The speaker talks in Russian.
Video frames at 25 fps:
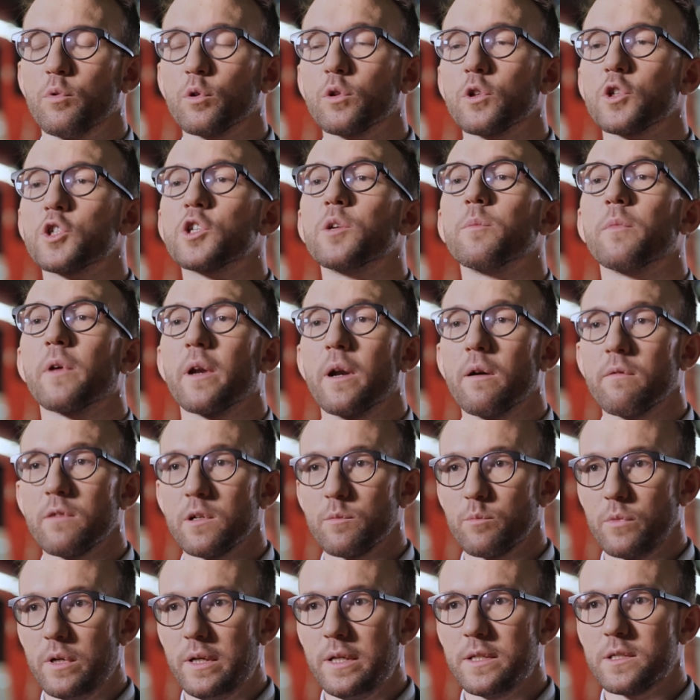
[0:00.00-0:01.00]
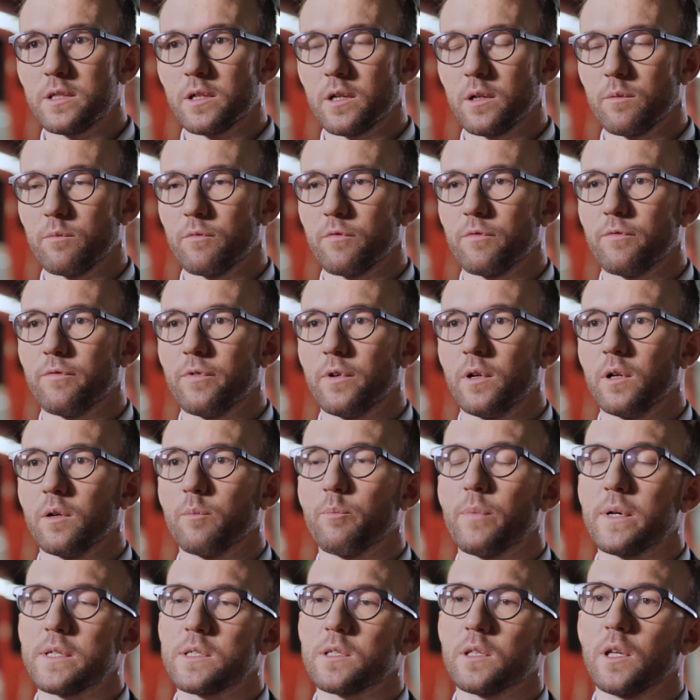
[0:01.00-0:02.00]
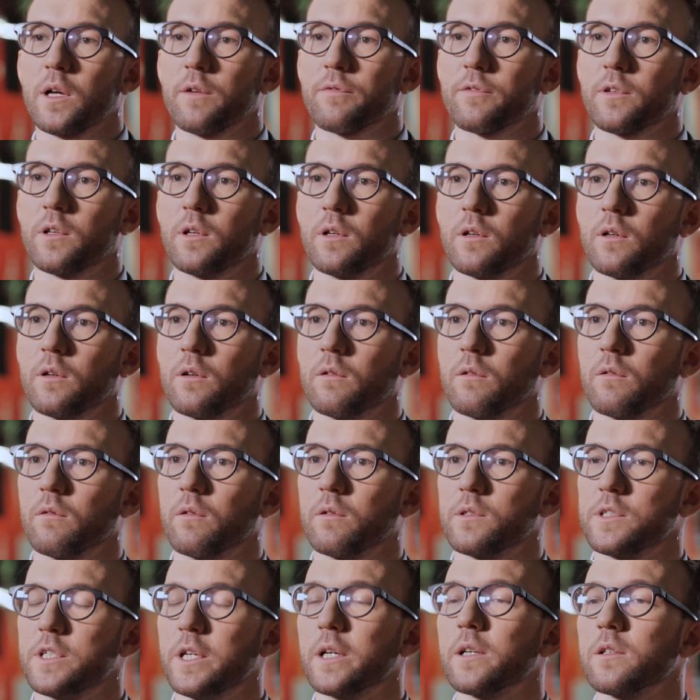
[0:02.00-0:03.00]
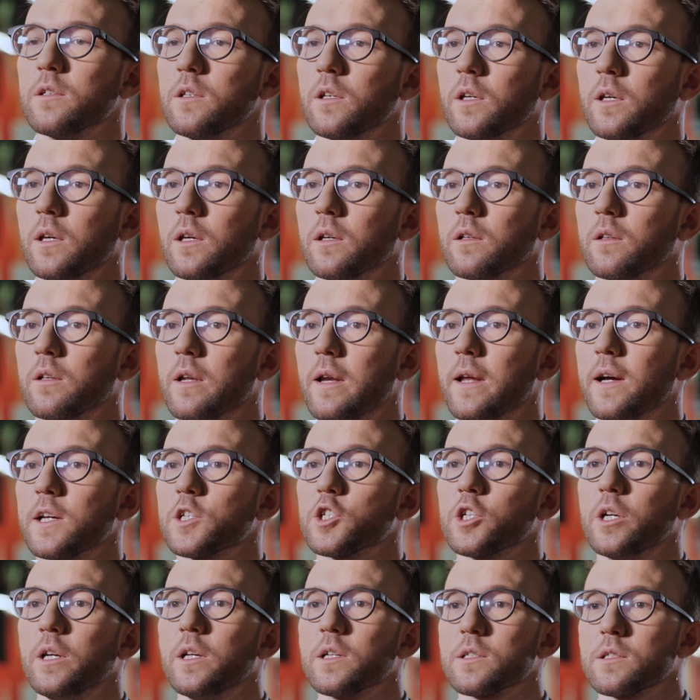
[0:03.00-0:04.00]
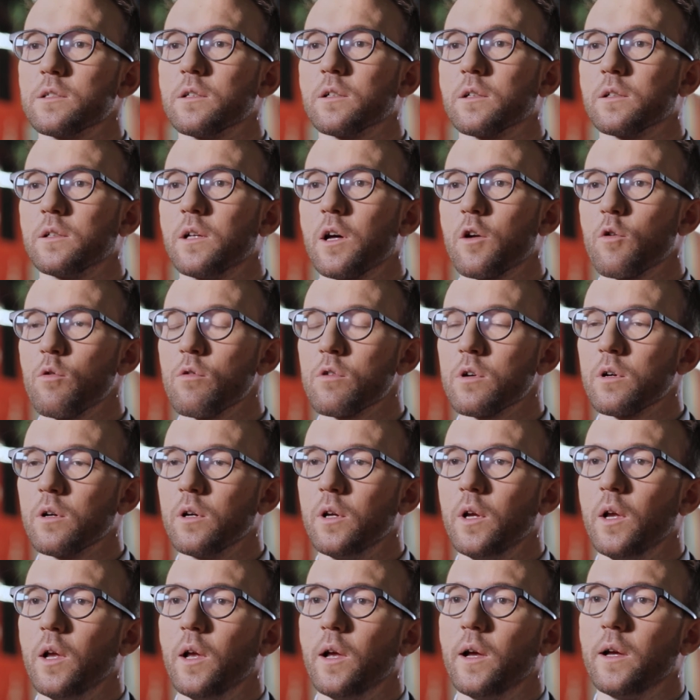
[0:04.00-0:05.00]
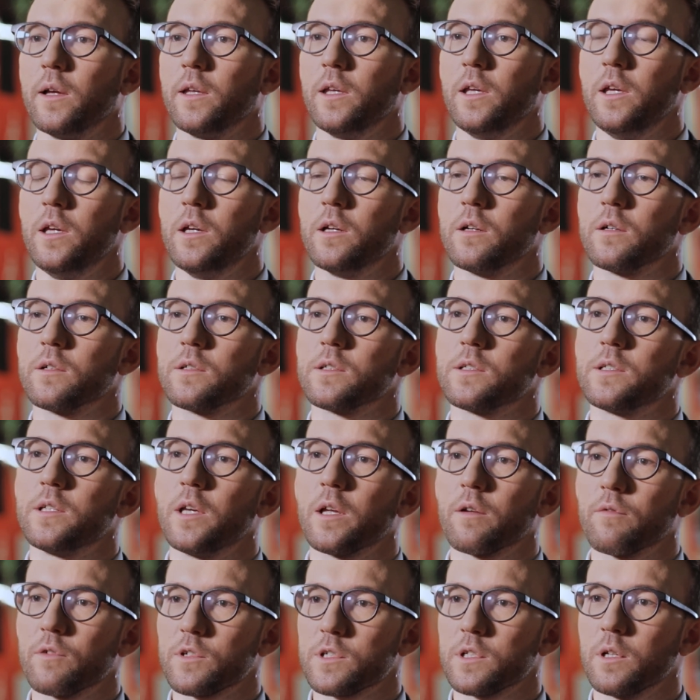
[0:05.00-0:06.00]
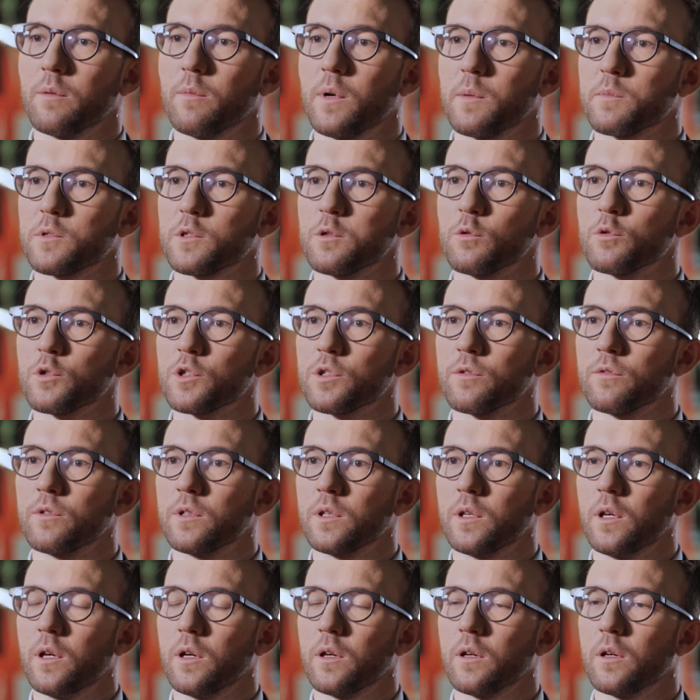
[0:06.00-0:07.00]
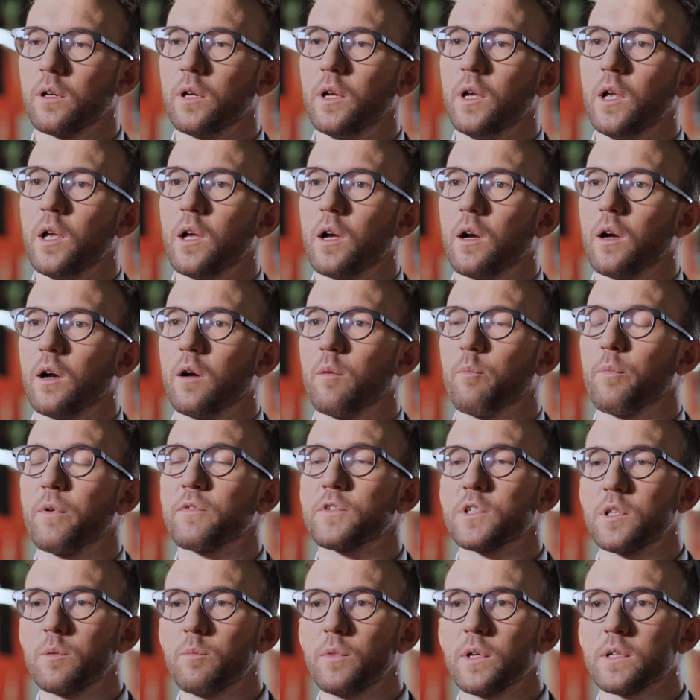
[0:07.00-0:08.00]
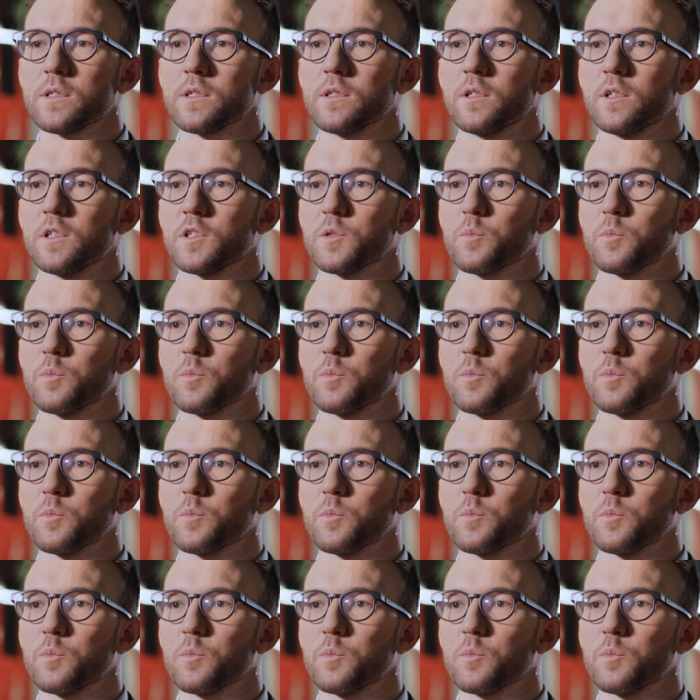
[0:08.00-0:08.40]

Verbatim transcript: будучи мировым лидером в поставке техники для железных дорог и сервисном обслуживании, э, повсеместно